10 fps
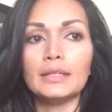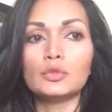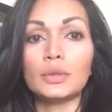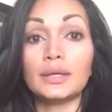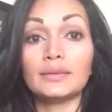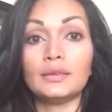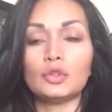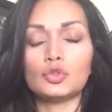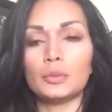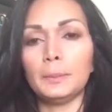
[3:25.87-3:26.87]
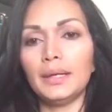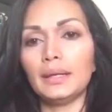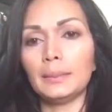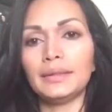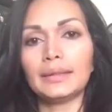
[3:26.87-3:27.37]
Es una situación
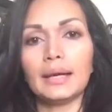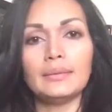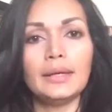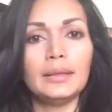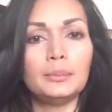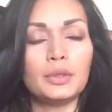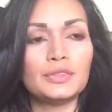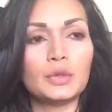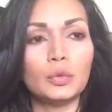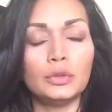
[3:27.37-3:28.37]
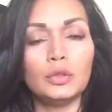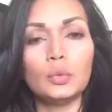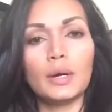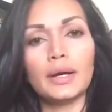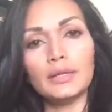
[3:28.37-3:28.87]
bien lamentable y pues
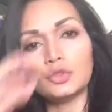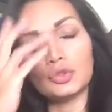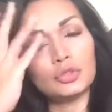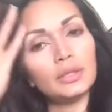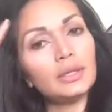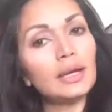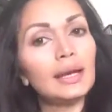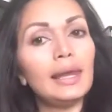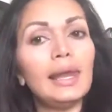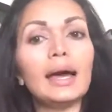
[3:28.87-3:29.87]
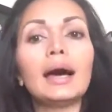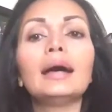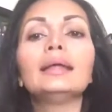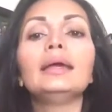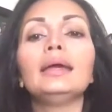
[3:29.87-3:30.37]
continúa, eso sí,
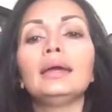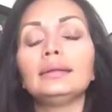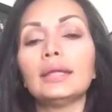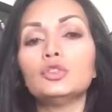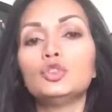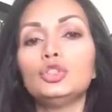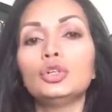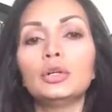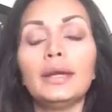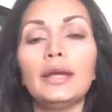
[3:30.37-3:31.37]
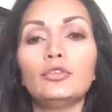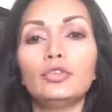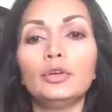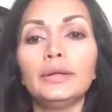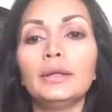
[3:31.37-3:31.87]
la eh, tensión en
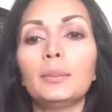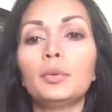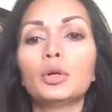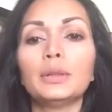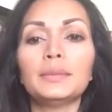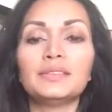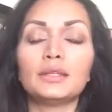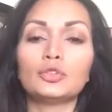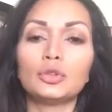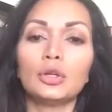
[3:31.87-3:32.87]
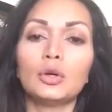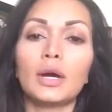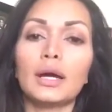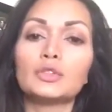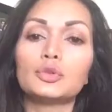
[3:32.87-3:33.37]
Florida por la investigación de los
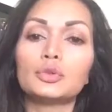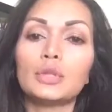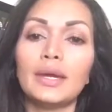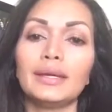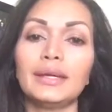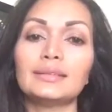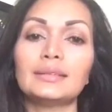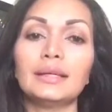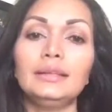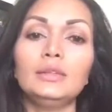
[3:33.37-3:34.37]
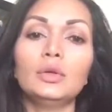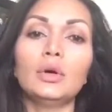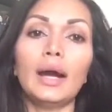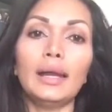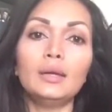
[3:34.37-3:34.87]
casos que han
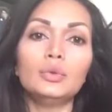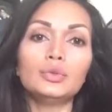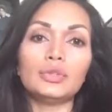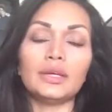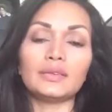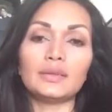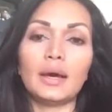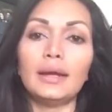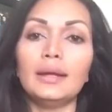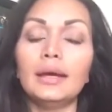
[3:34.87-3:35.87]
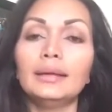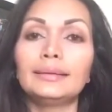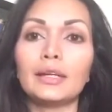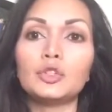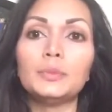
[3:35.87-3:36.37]
salido a la luz y que se han
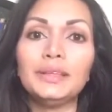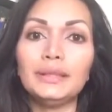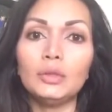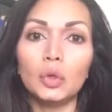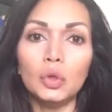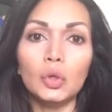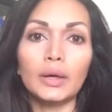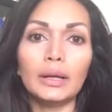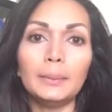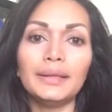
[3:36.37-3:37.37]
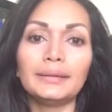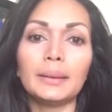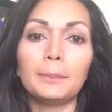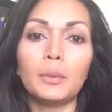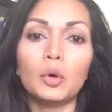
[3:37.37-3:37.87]
transmitido
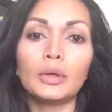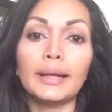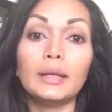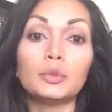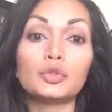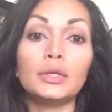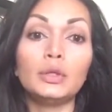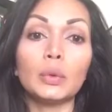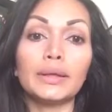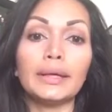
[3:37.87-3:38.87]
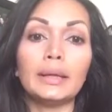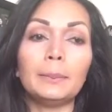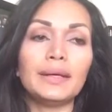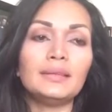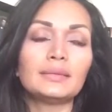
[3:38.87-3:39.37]
localmente por el mosquito aquí en el
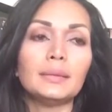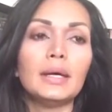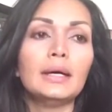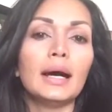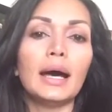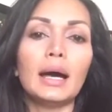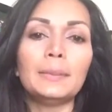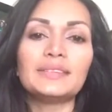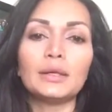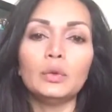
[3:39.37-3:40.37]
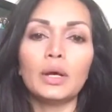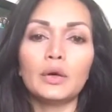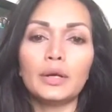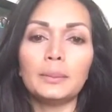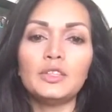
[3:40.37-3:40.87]
país. Ah, me saludan
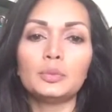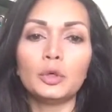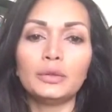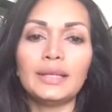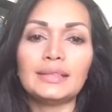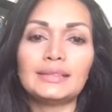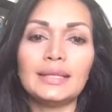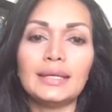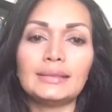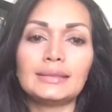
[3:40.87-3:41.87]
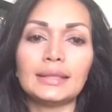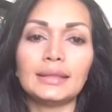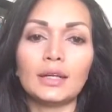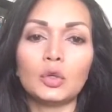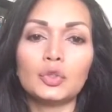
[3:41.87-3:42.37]
ahora mismo desde
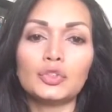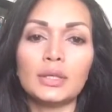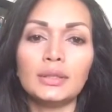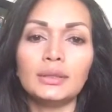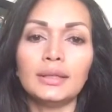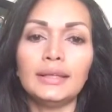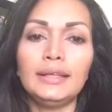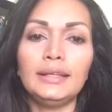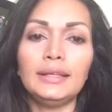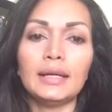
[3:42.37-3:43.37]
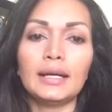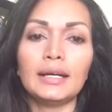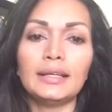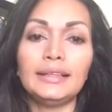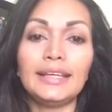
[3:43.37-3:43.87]
Santa Rosa
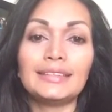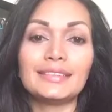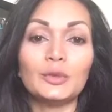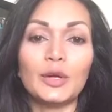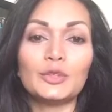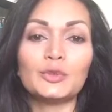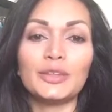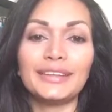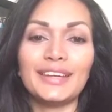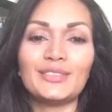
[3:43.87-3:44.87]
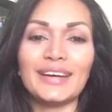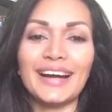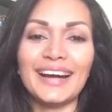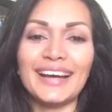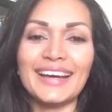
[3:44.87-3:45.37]
ah, y, quiere saludar a su gente de
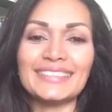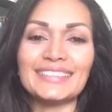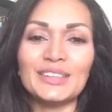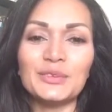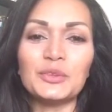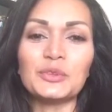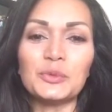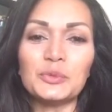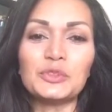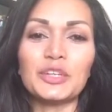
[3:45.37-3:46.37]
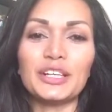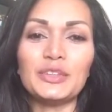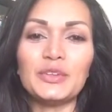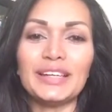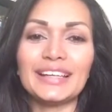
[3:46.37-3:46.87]
Oaxaca. Saludos con mucho
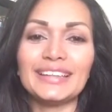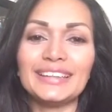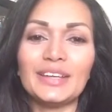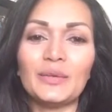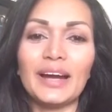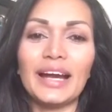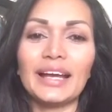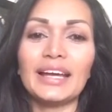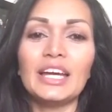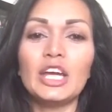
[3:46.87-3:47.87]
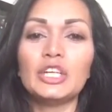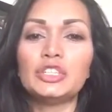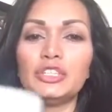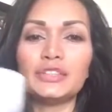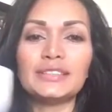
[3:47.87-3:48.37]
cariño a la gente de Oaxaca.
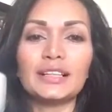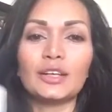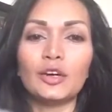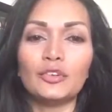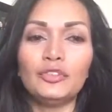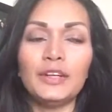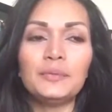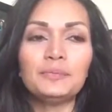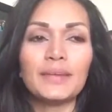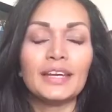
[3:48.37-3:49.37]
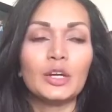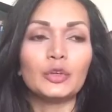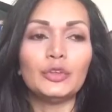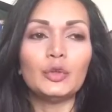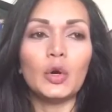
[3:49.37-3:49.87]
Cheers al coffee.
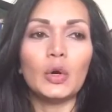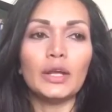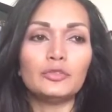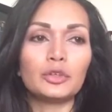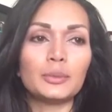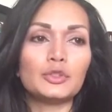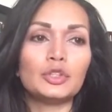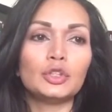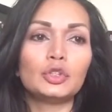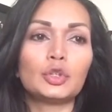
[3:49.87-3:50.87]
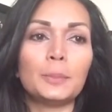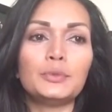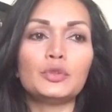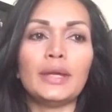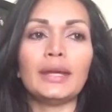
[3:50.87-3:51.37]
Continúo con la información. Trump
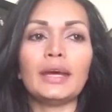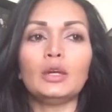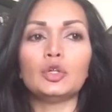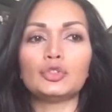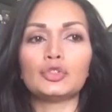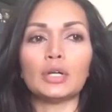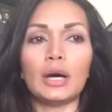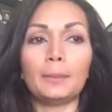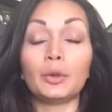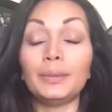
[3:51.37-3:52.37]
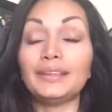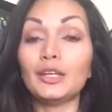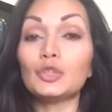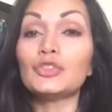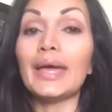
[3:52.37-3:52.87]
sugiere a los ah,
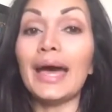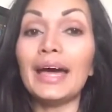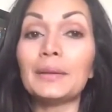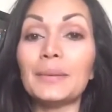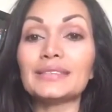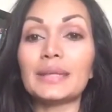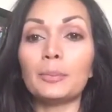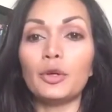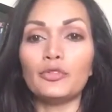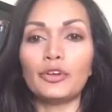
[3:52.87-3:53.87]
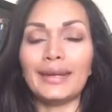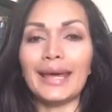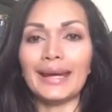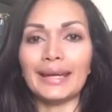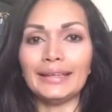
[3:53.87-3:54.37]
propietarios de armas que pueden
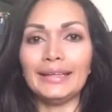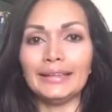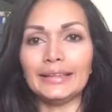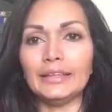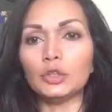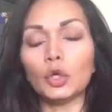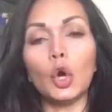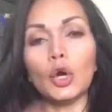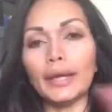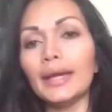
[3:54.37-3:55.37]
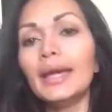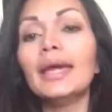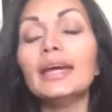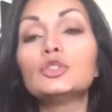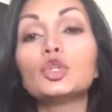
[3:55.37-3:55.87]
frenar a Hillary Clinton. Ok,
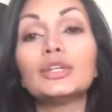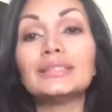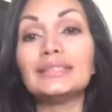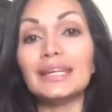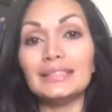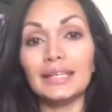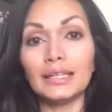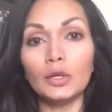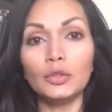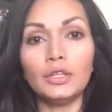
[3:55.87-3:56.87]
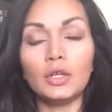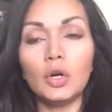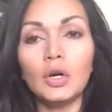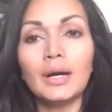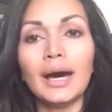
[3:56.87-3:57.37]
esto desde ayer que lo
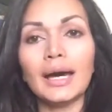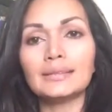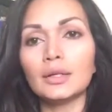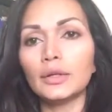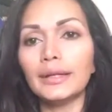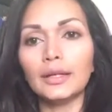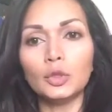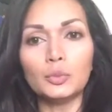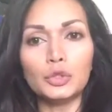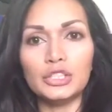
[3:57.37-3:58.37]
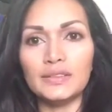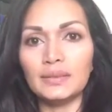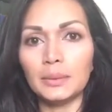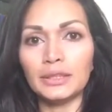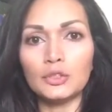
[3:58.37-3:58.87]
dijo ha estado generando
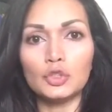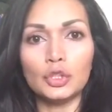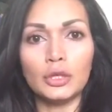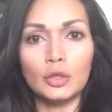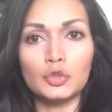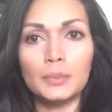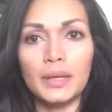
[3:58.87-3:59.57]
muchísima atención en los